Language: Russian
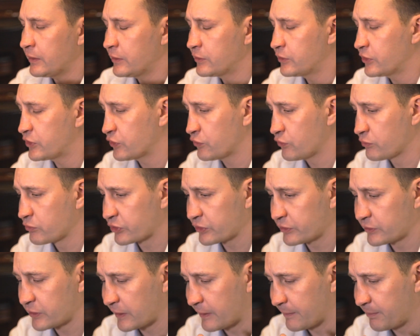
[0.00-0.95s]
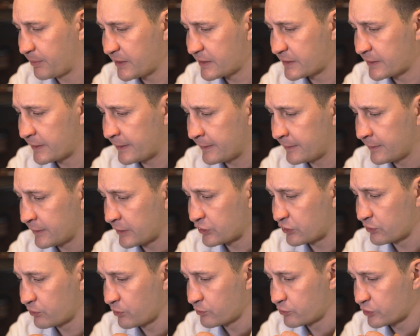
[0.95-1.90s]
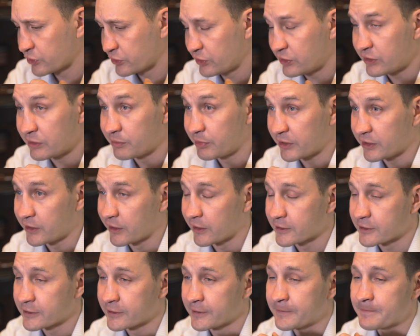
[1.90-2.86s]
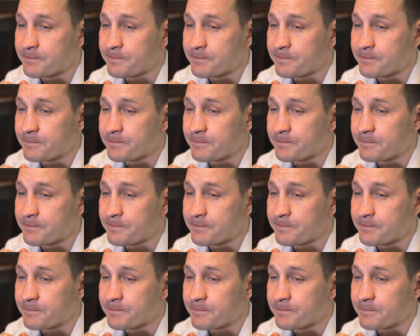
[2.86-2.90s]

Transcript: и до чего можно докопаться, а к чему можно и не придираться.